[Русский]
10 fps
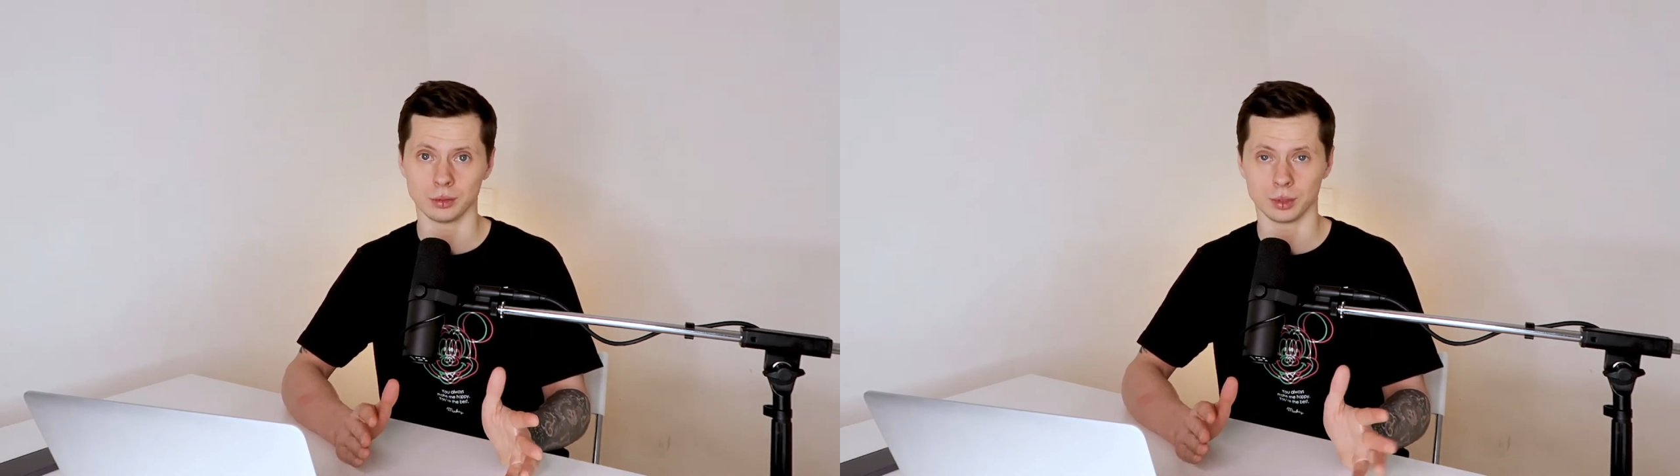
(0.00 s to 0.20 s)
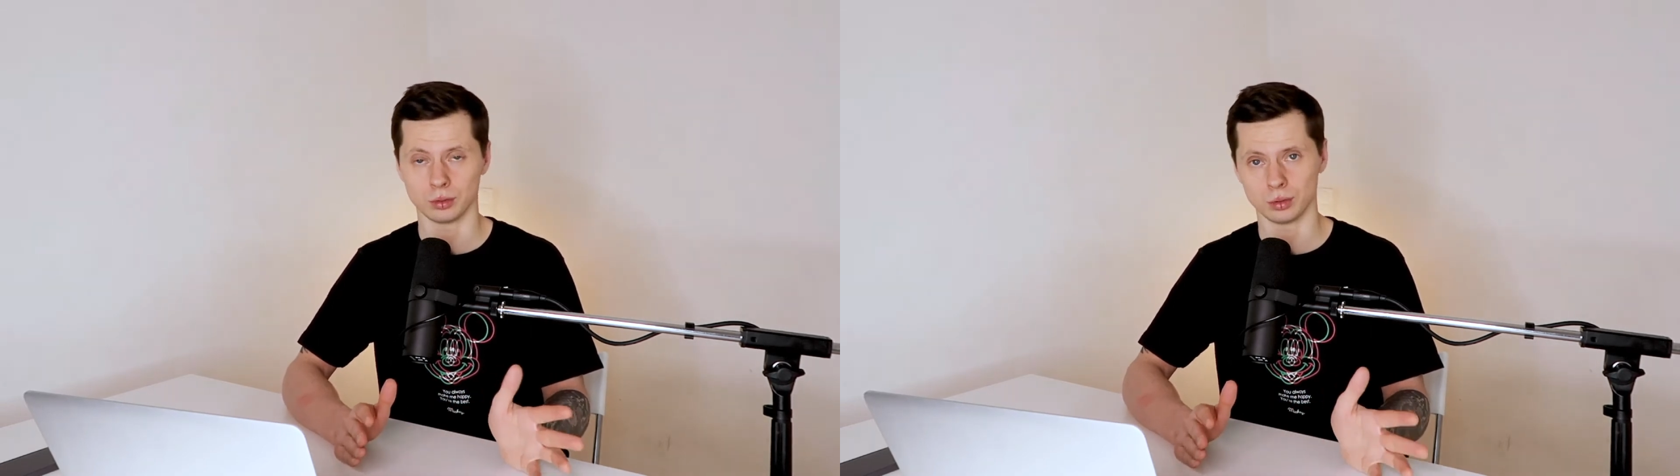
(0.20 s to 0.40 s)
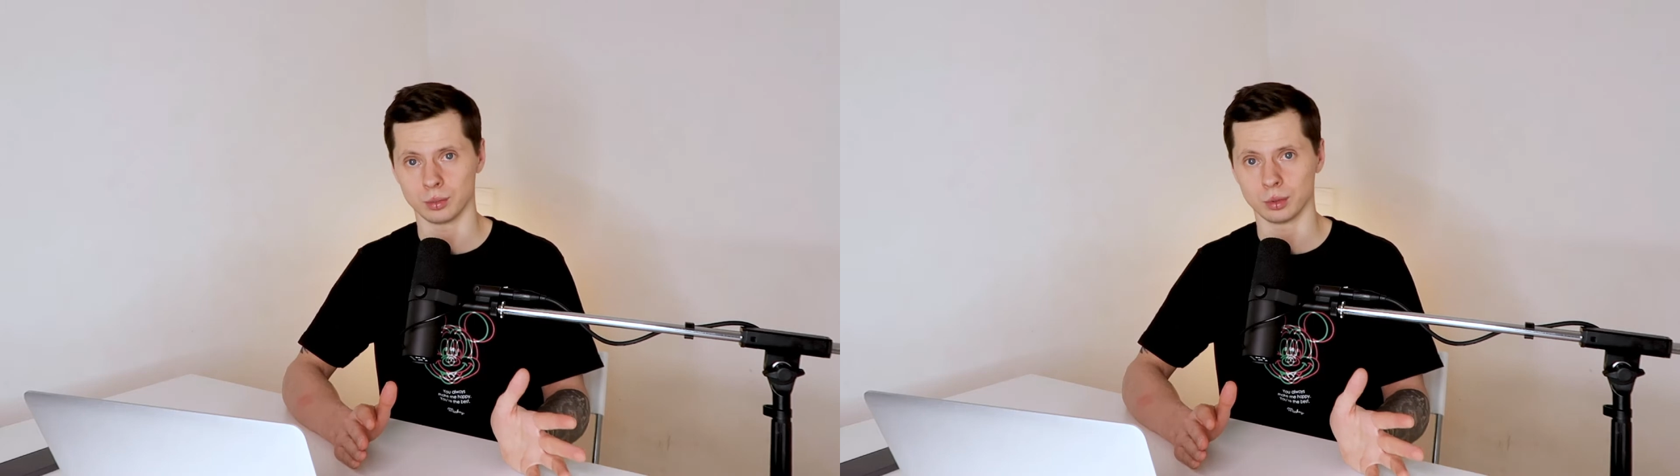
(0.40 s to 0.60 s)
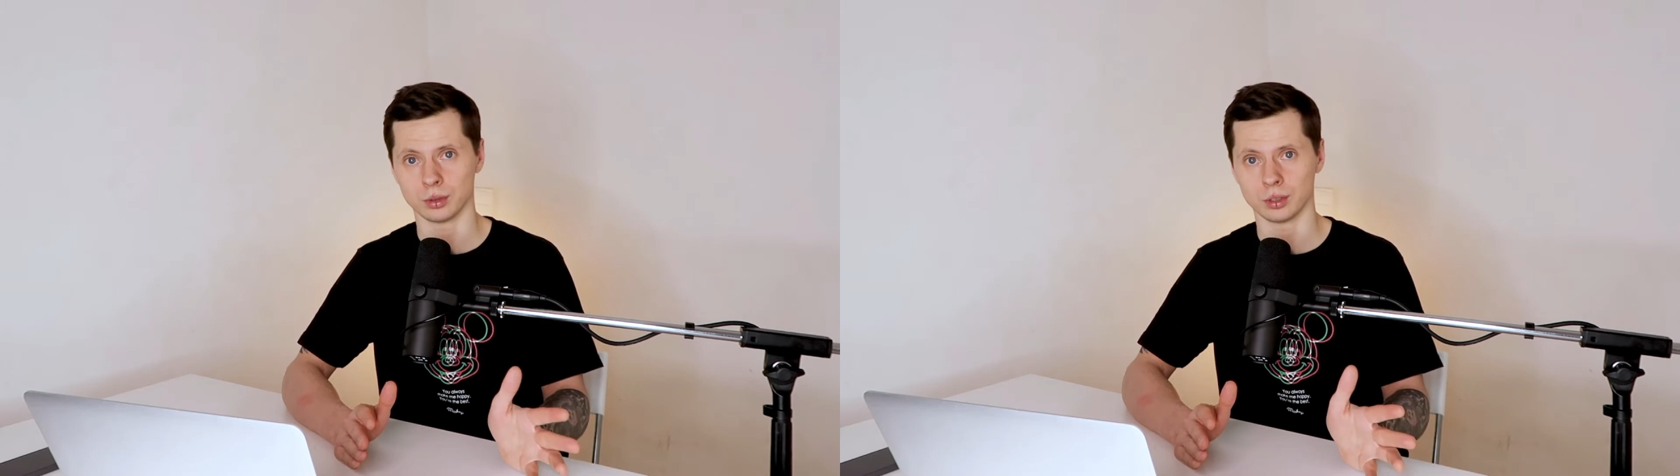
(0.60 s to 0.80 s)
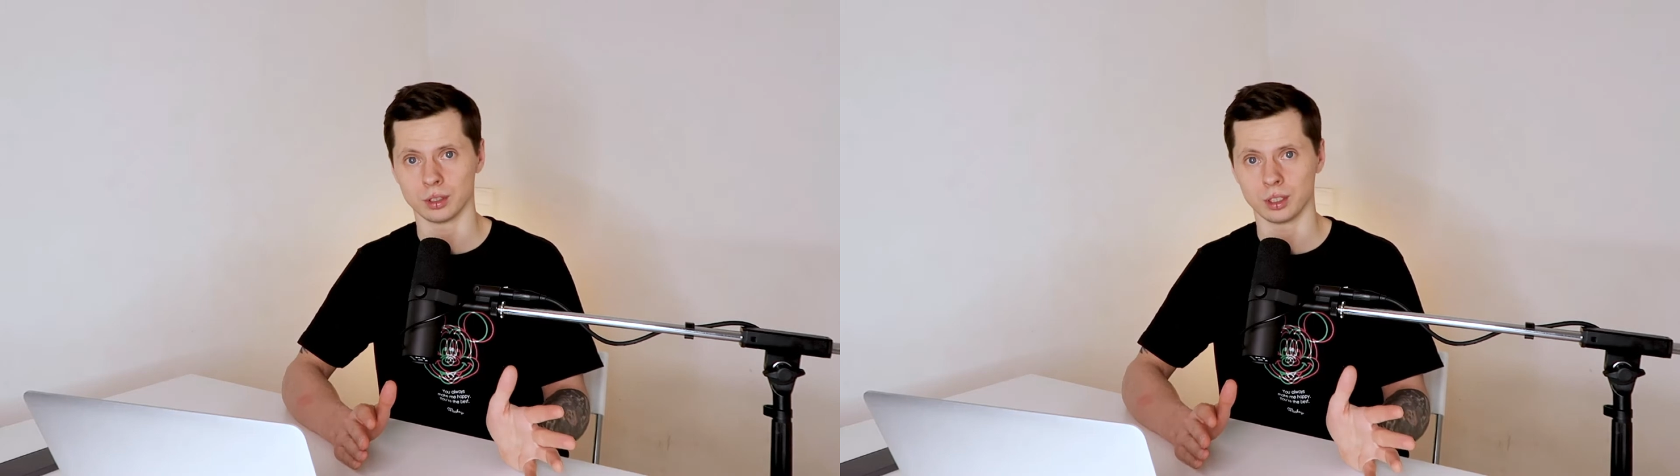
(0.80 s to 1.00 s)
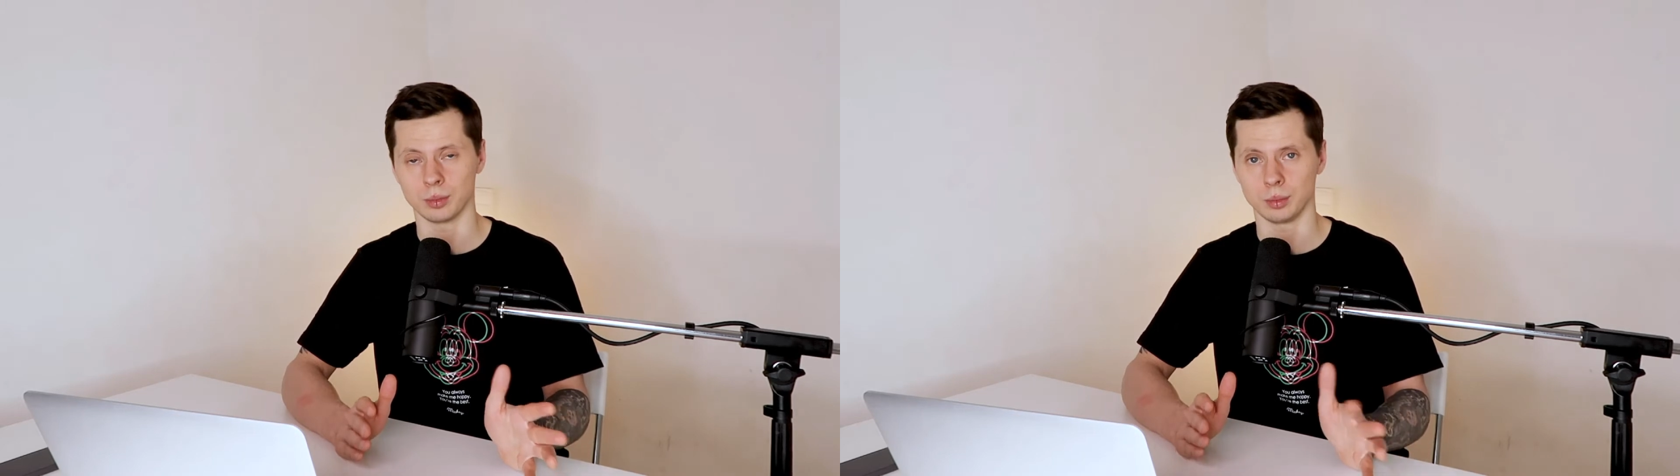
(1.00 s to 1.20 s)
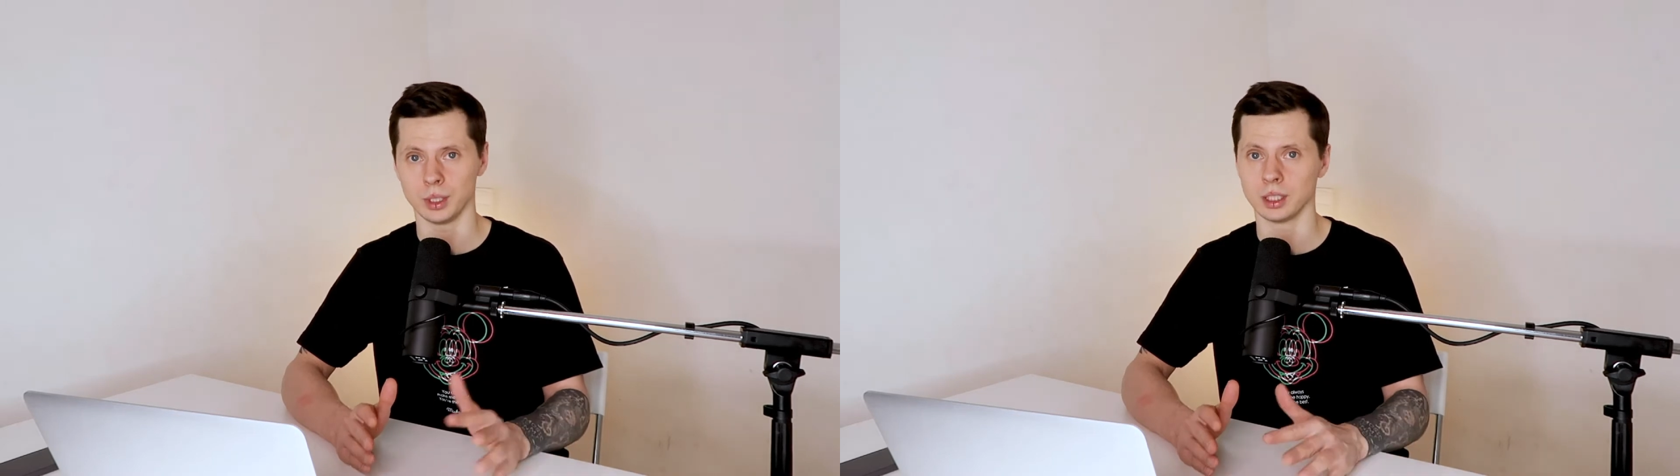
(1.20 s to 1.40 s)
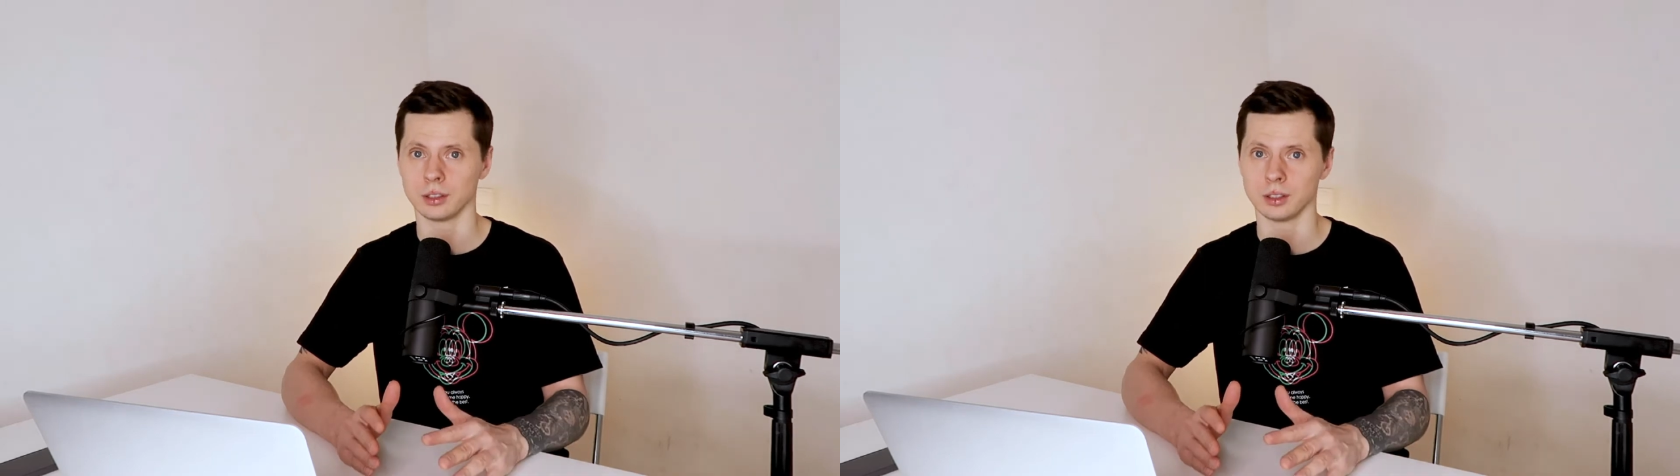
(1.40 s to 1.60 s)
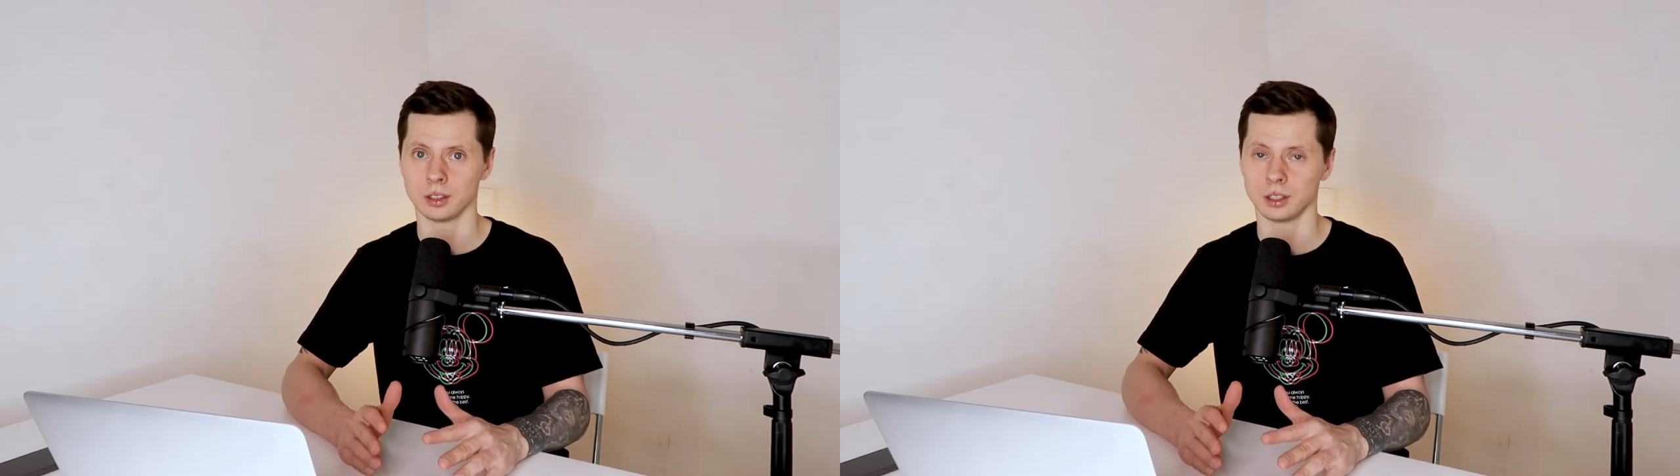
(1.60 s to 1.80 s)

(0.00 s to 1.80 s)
и у нас все работает, либо медленно,